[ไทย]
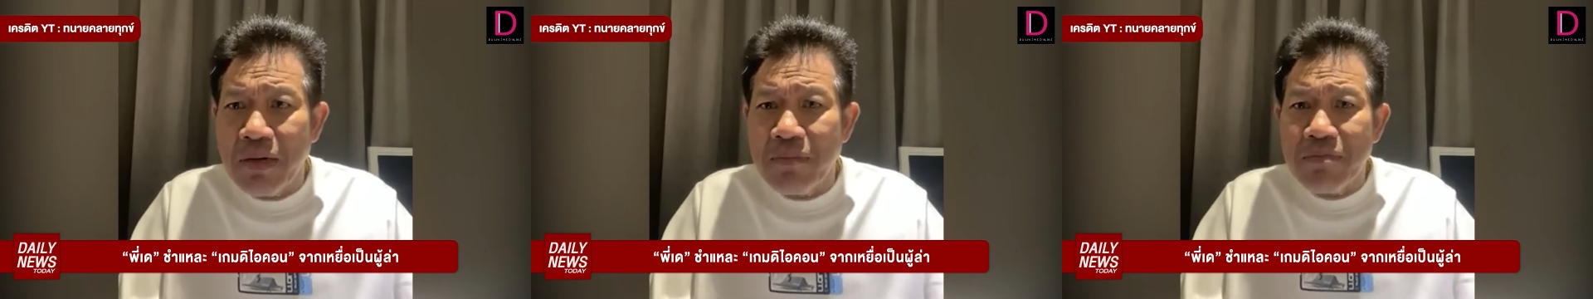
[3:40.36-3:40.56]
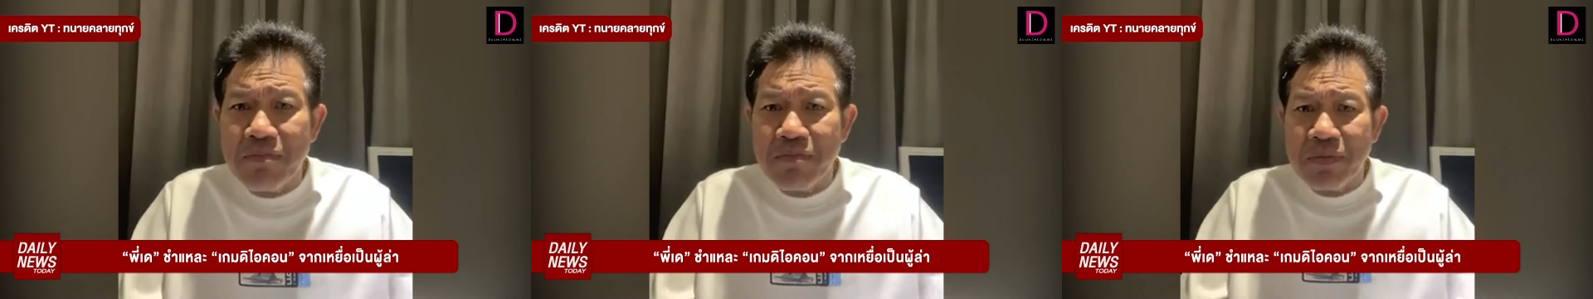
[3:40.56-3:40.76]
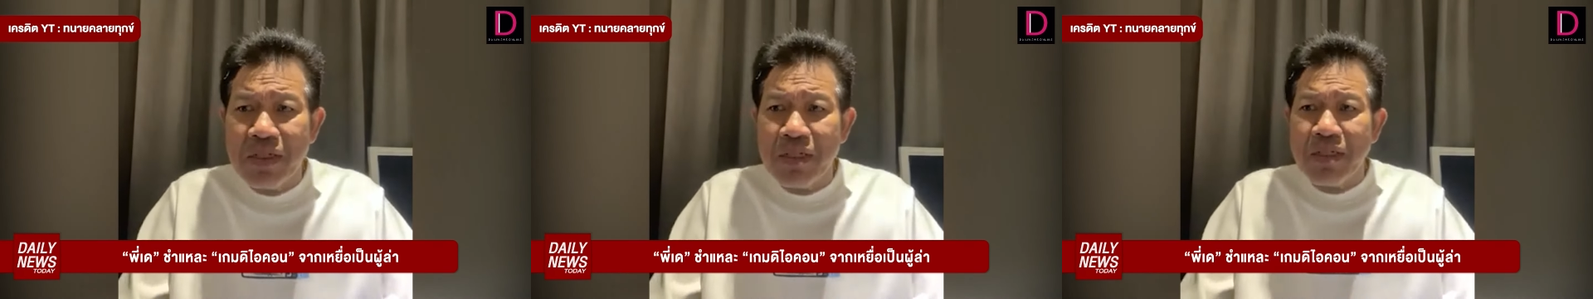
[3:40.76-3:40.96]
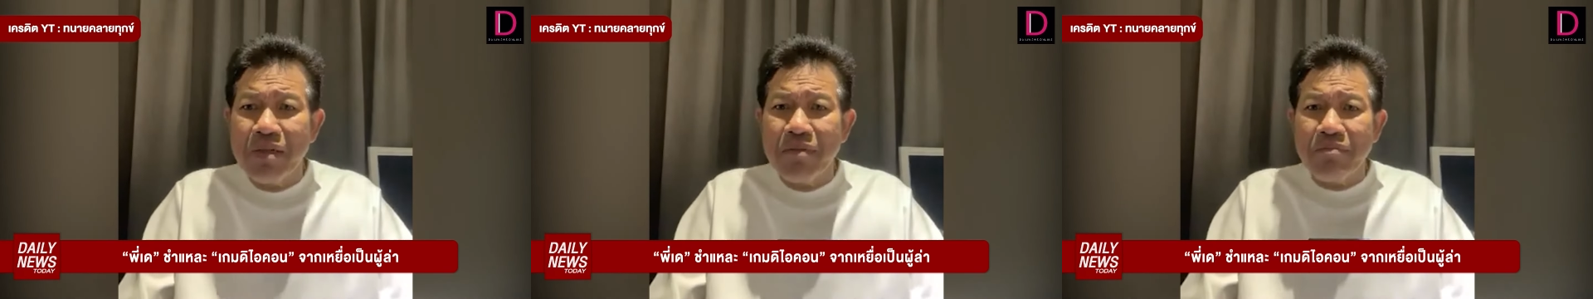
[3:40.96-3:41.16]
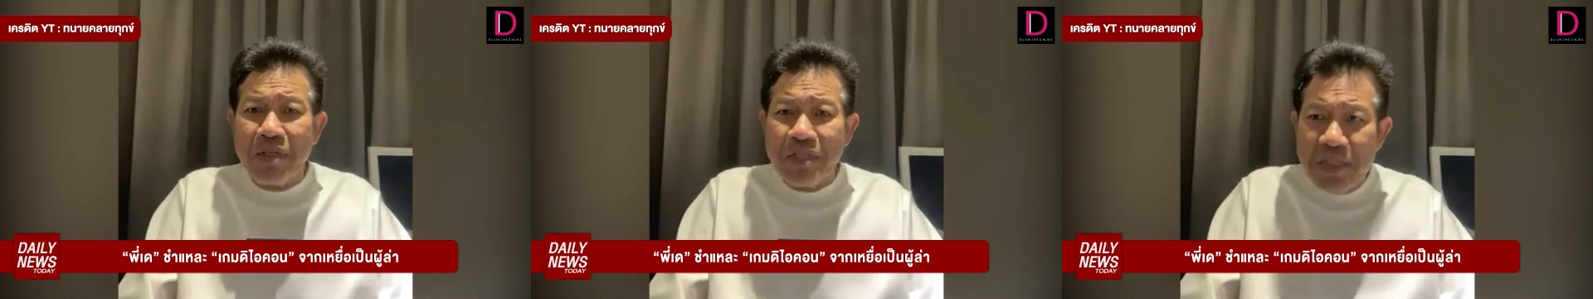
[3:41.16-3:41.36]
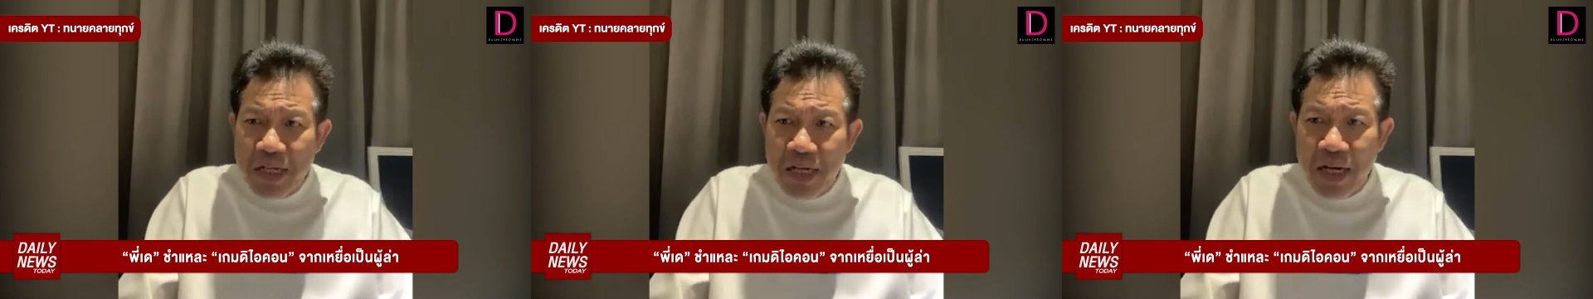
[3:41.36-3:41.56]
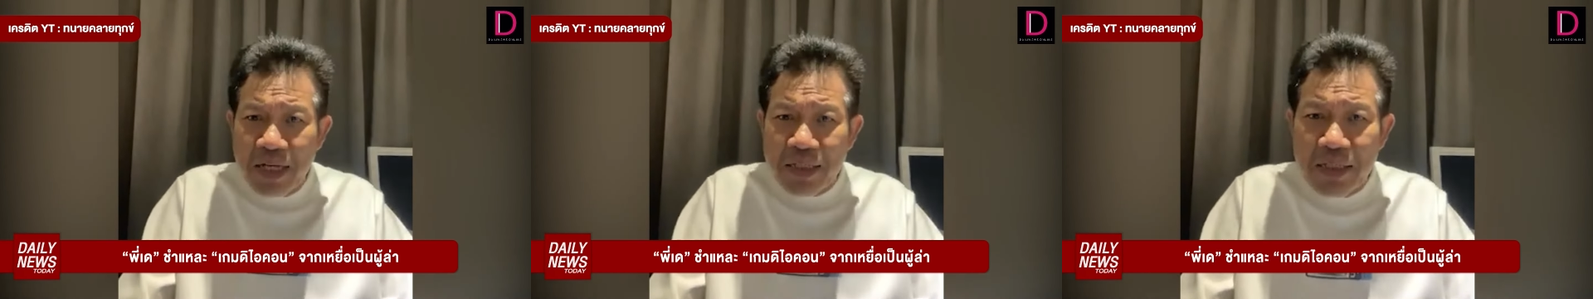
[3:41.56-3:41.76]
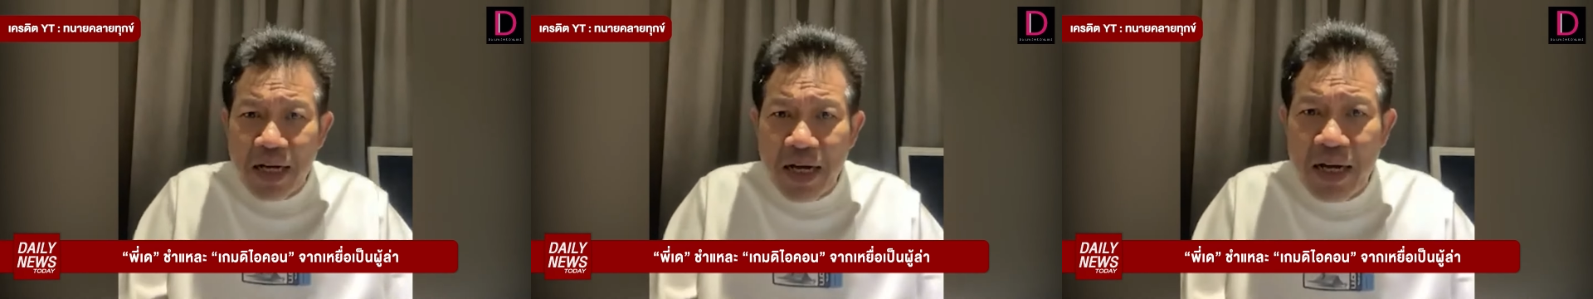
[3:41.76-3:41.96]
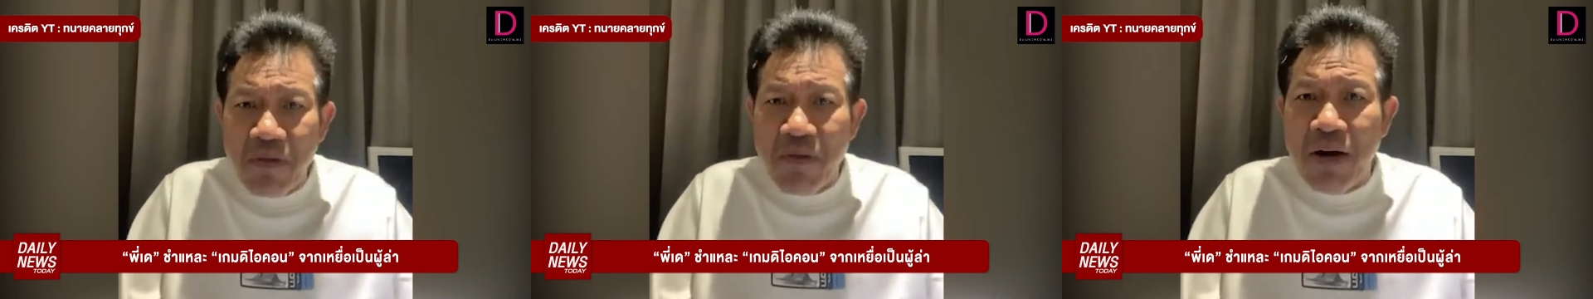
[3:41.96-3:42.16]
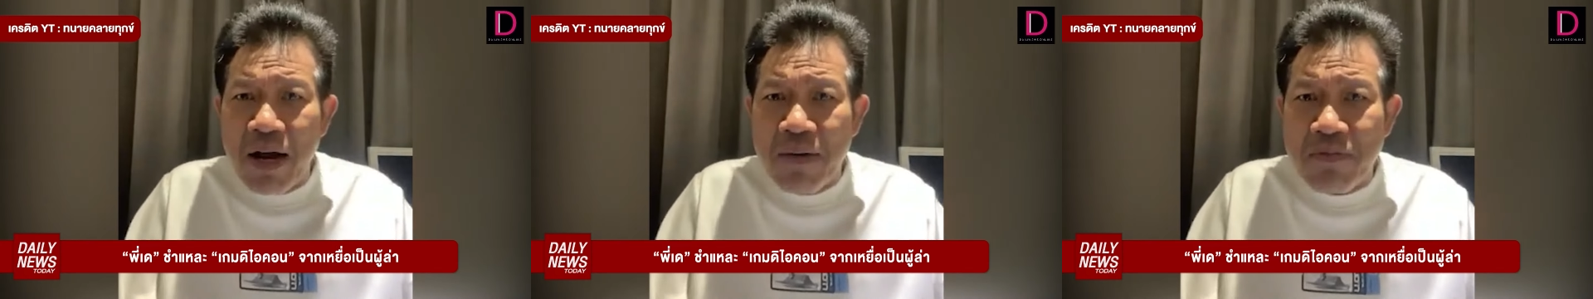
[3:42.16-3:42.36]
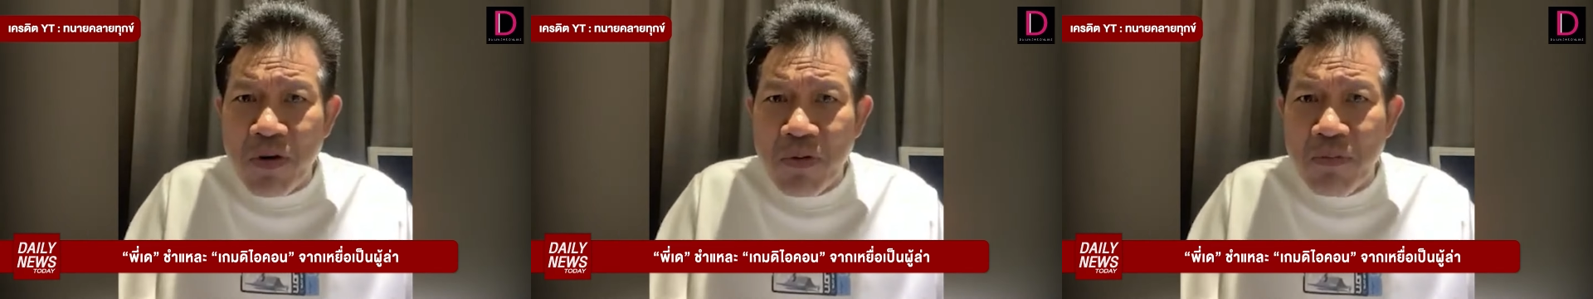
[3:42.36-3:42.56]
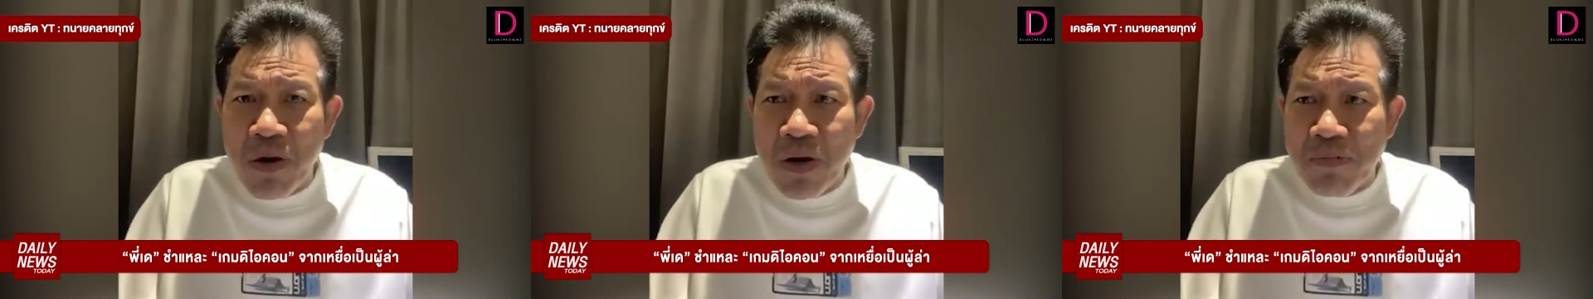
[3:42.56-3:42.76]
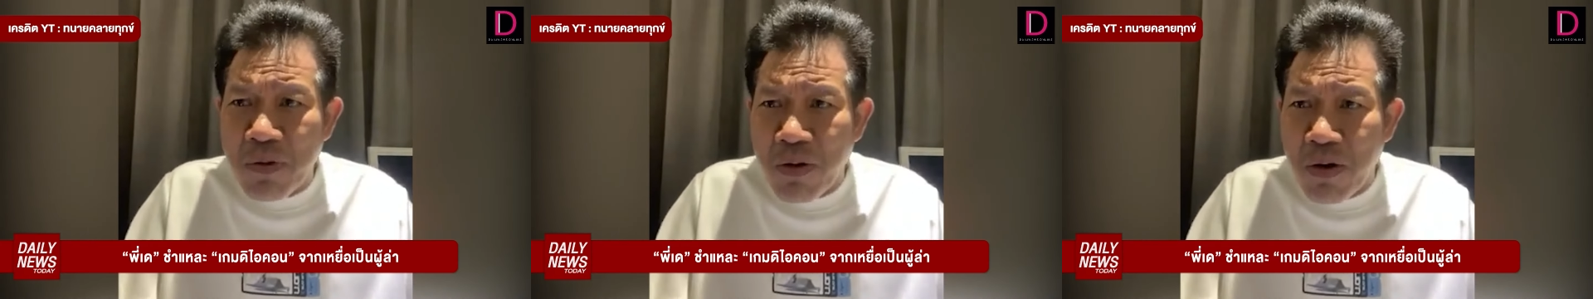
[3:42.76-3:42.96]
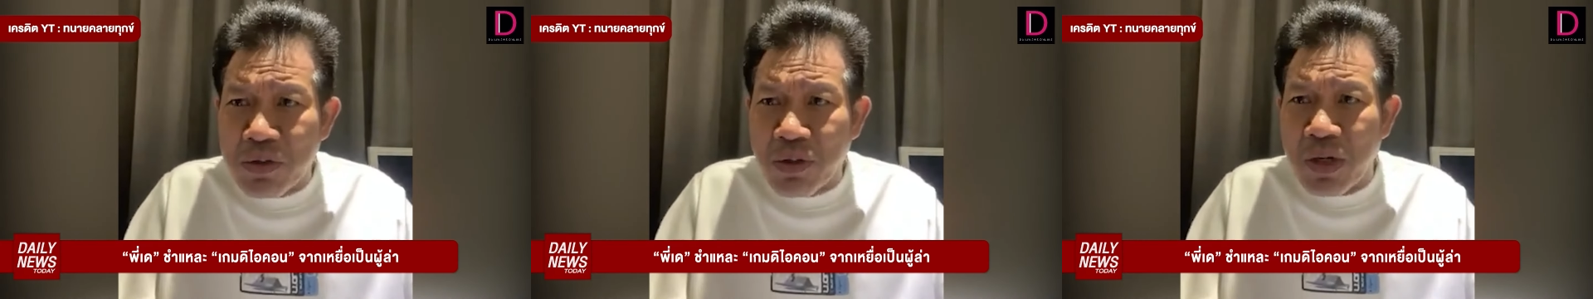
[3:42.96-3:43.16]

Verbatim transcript: มไปเชียร์ทนายความของบอสพอ